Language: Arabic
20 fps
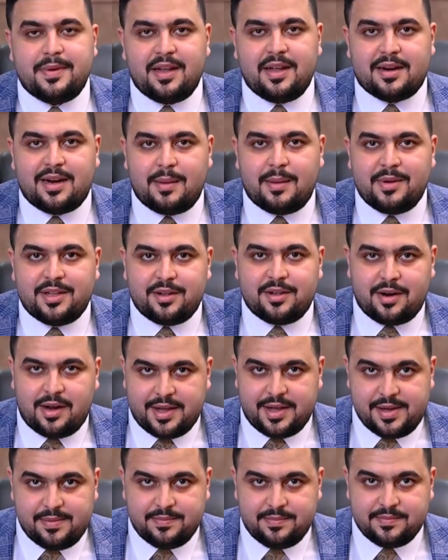الله الرحمن
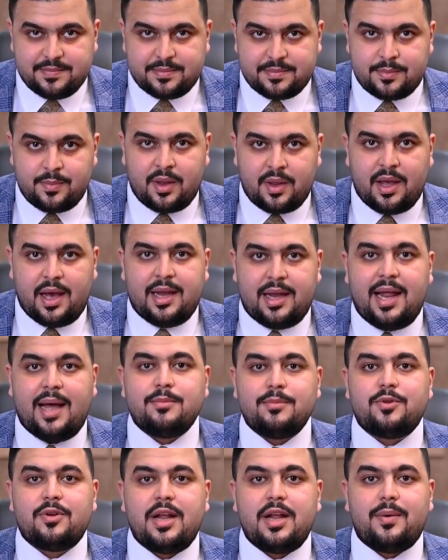الرحيم
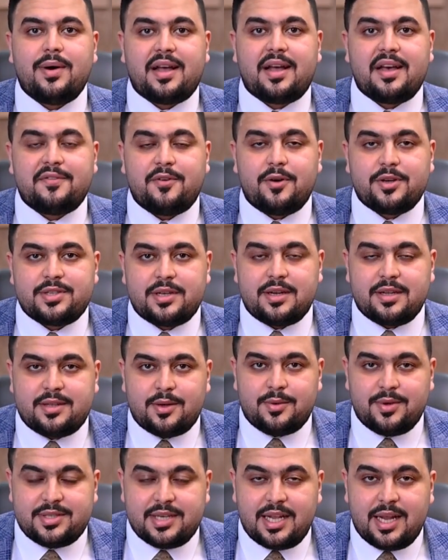الحمد لله وكفى وصلاة
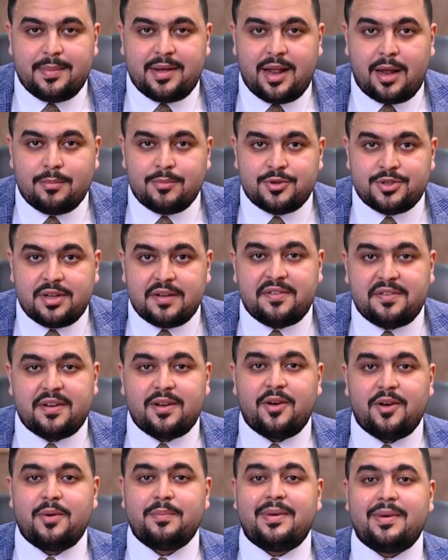وسلاما على المصطفى
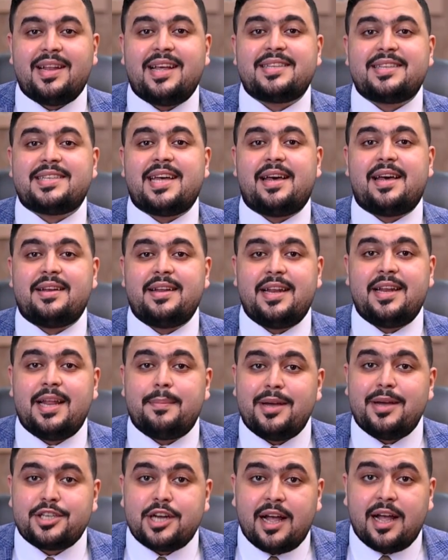اللهم لا سهل إلا
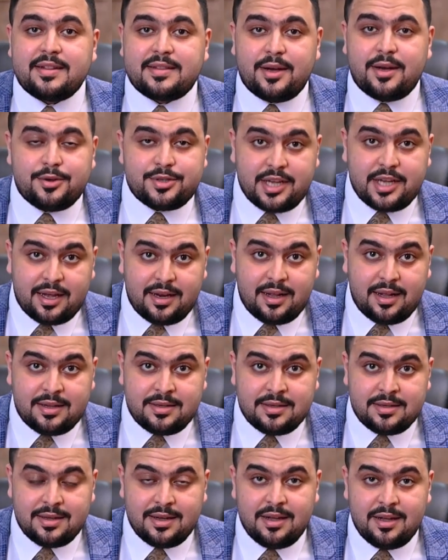ما جعلته
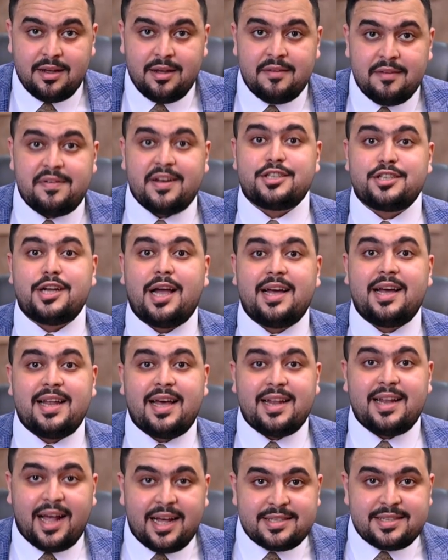سهلا فاجعل
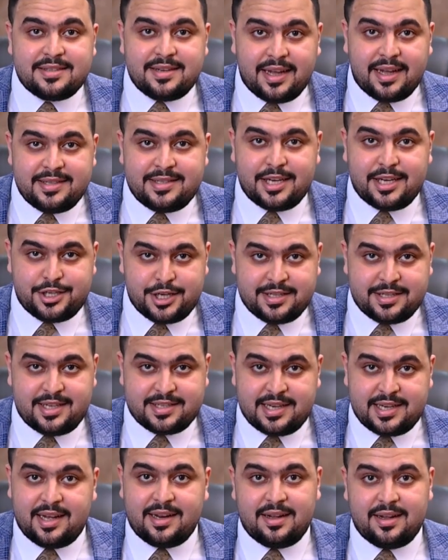الحزن إذا شئت
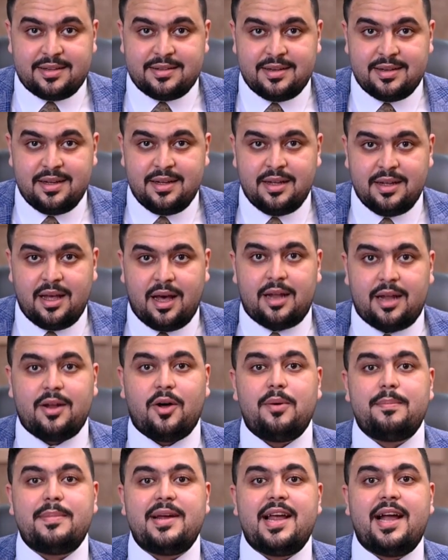سهلا
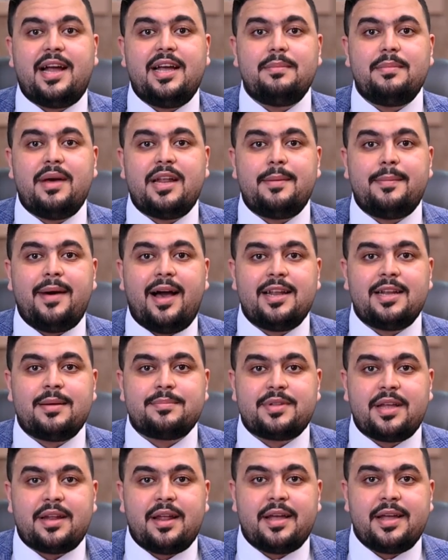اللهم لا علم إلا ما
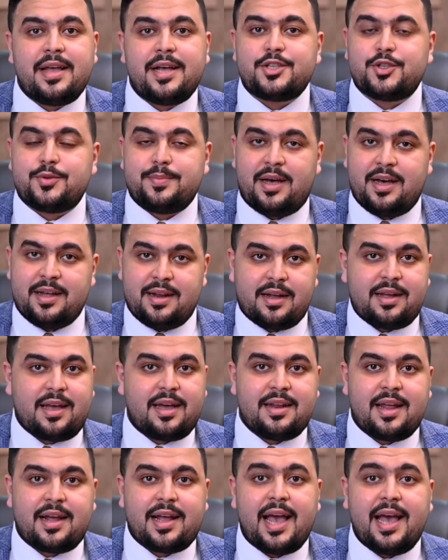علمتنا إياه سبحانك
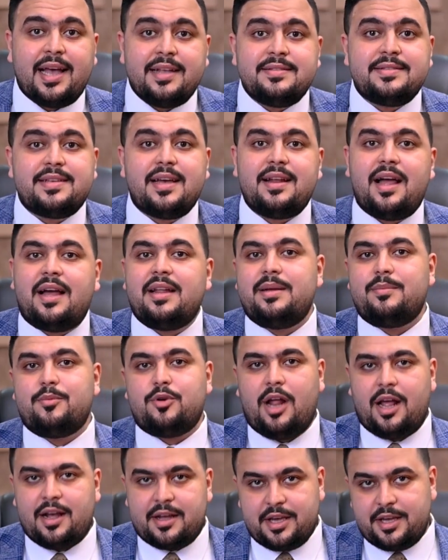إنك أنت العليم
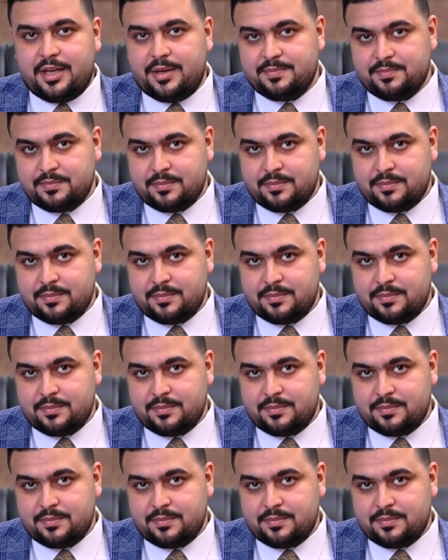الحكيم